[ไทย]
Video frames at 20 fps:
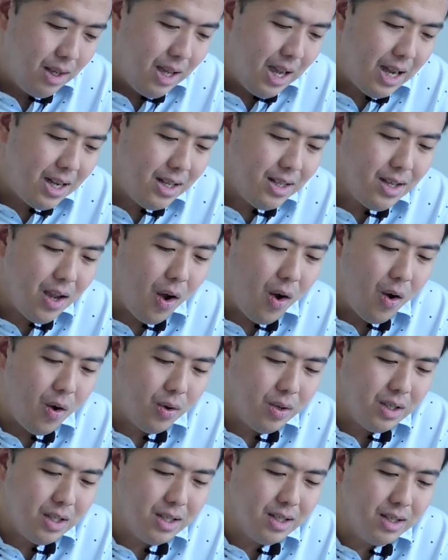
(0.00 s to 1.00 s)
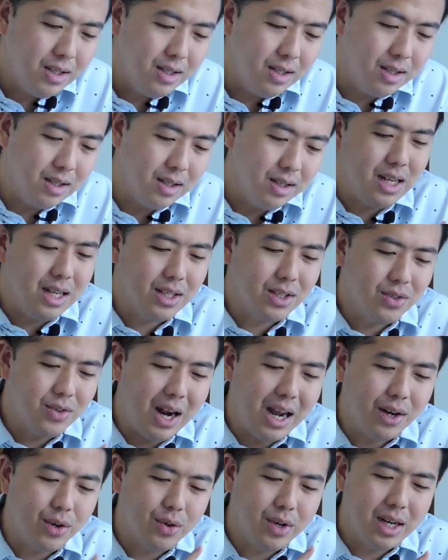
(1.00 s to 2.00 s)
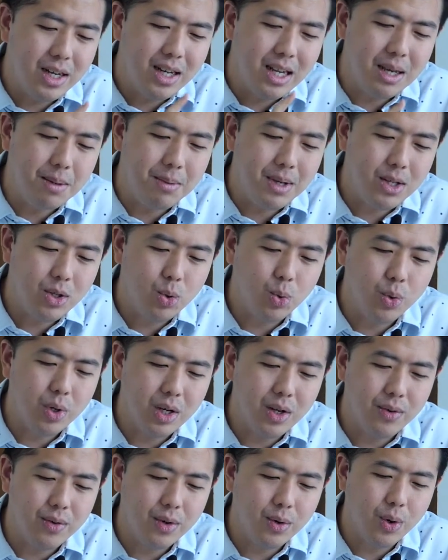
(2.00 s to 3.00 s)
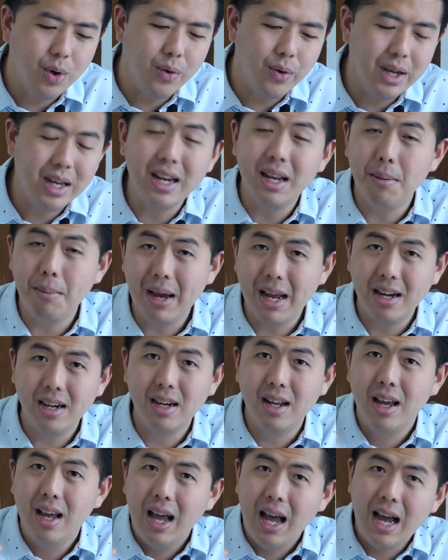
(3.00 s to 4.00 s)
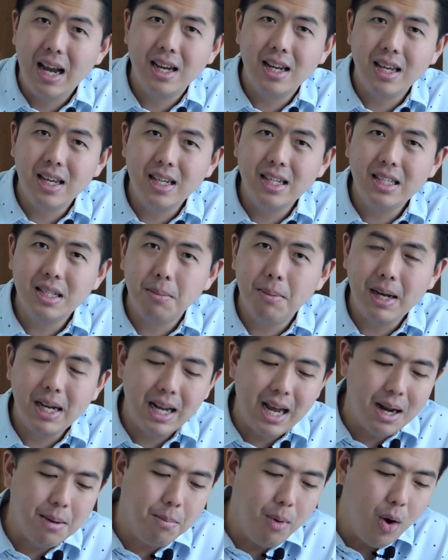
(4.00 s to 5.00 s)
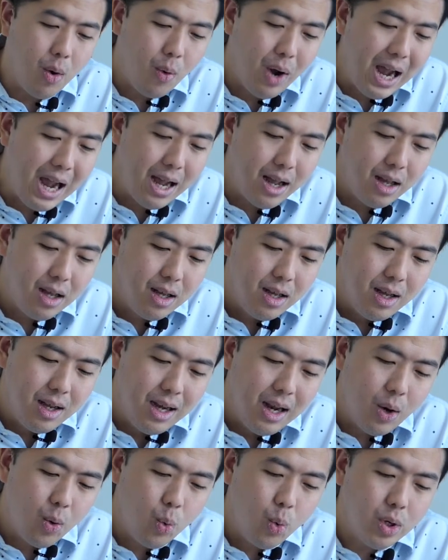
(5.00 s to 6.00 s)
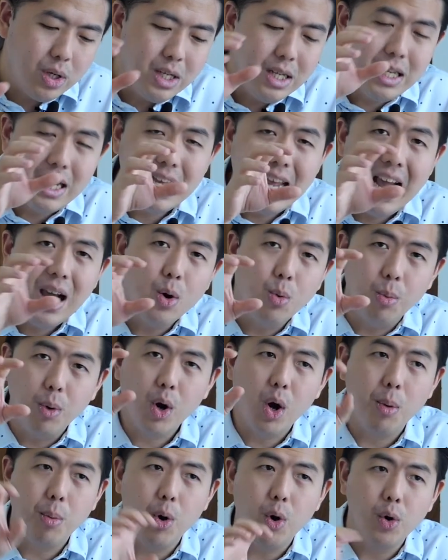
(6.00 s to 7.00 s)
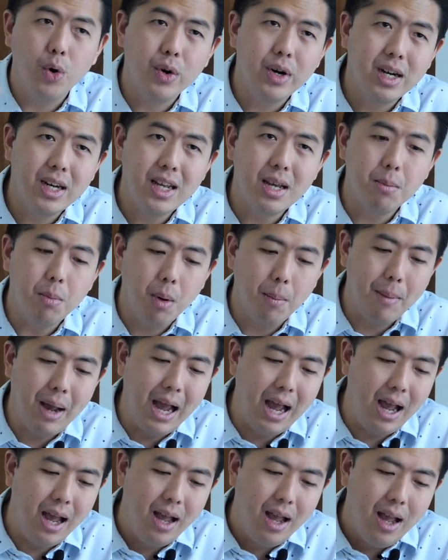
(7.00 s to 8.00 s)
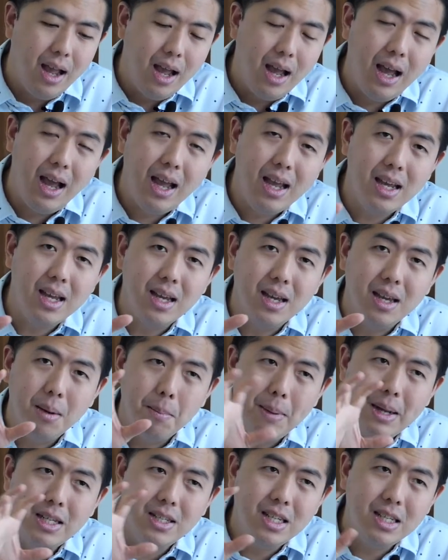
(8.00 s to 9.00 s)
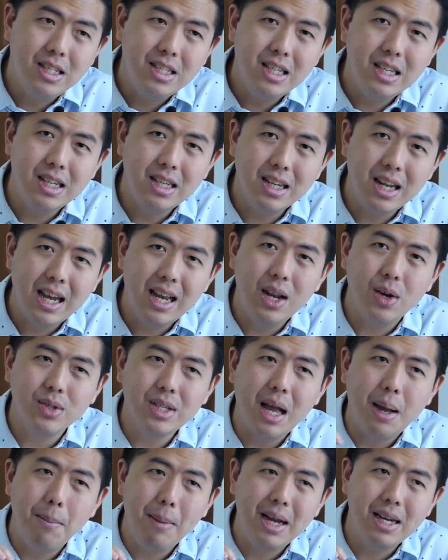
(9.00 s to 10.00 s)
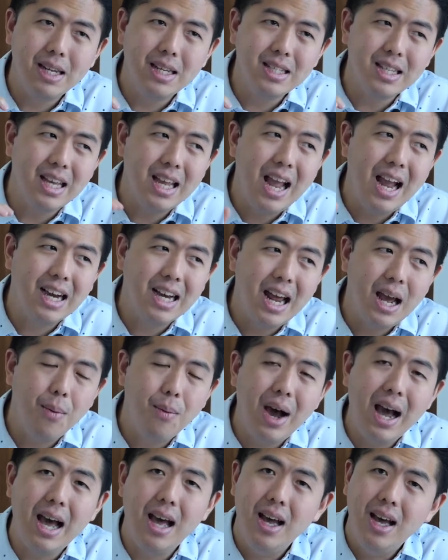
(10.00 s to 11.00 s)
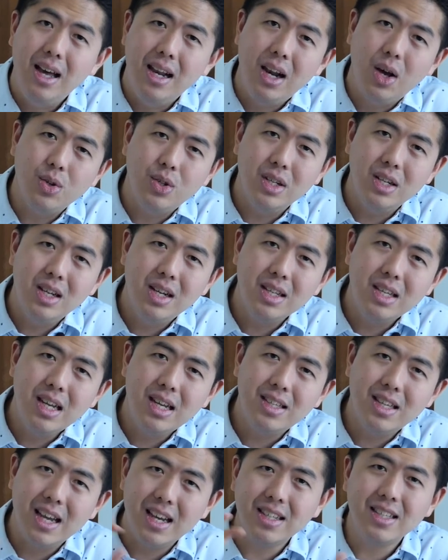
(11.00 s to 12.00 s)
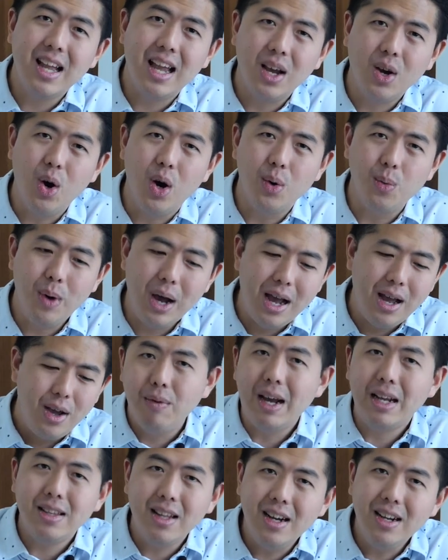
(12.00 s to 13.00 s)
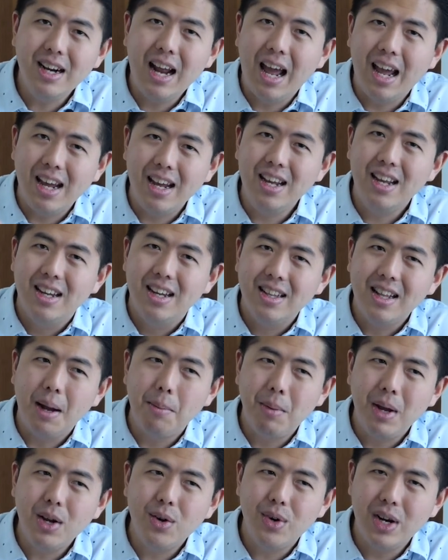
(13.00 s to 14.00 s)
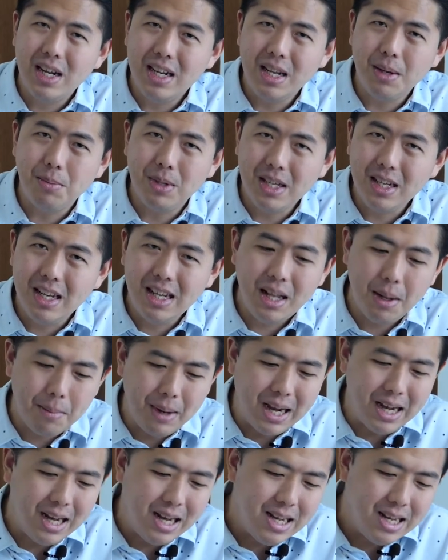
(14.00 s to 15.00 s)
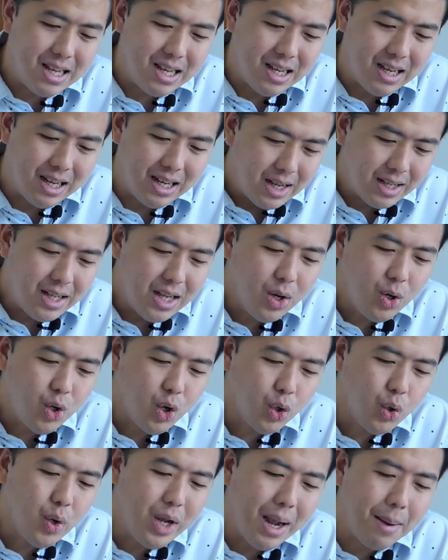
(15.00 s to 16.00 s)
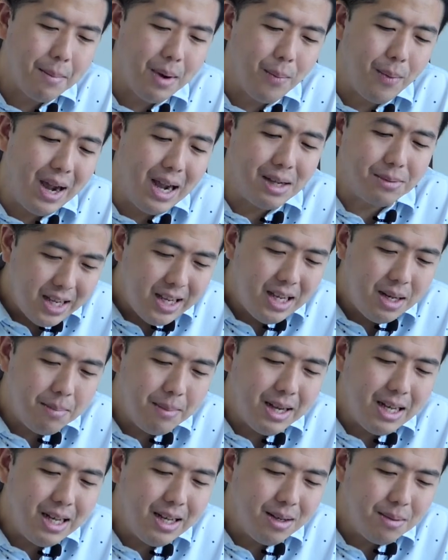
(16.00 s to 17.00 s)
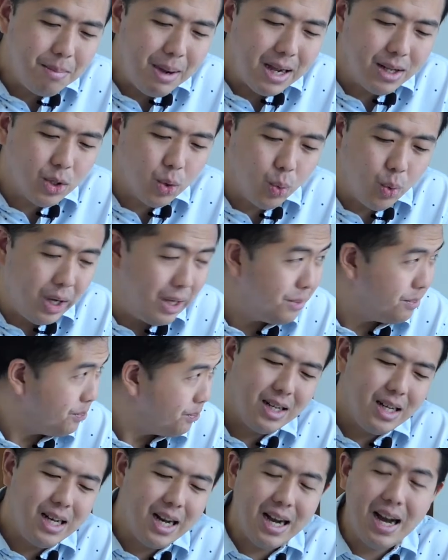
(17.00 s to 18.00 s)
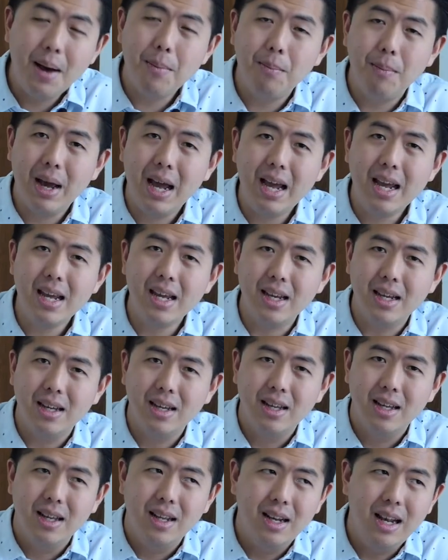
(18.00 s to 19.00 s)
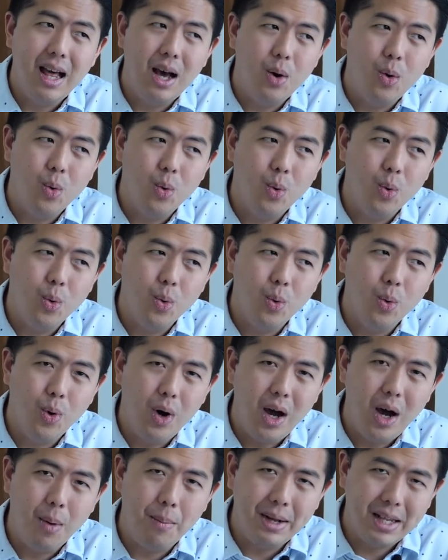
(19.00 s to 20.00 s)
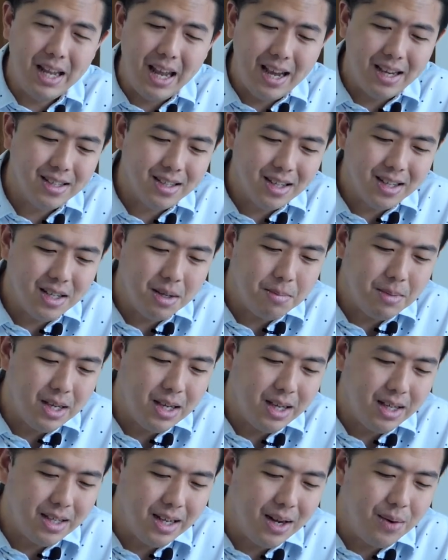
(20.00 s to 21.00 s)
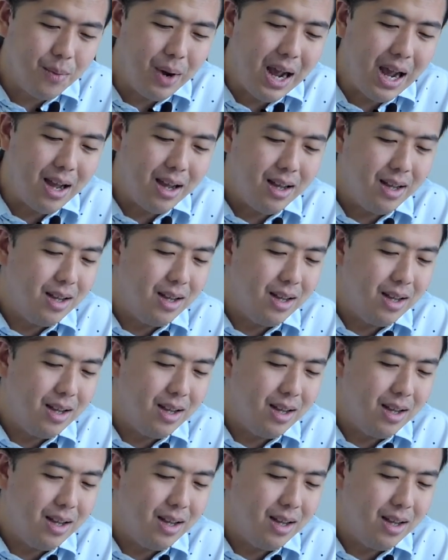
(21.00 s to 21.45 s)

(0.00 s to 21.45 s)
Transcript: อันที่ 2 คือ destruct creative into individual element อันนี้จะเป็นการบอกว่าเราควรที่จะแยกองค์ประกอบของครีเอทีฟออกมา ให้เป็นชิ้นๆให้เราสามารถที่จะแยกได้ว่า เราจะเลือกที่จะเทสไหนก่อนว่าแฟกเตอร์ไหนทำให้ครีเอทีฟชิ้นนี้ทำงานได้ดี อย่างที่เขายกตัวอย่างมาว่าอิเลเมนต์บางตัวที่แนะนำให้เราเอามาเทส ก็จะมีอย่างเช่นว่า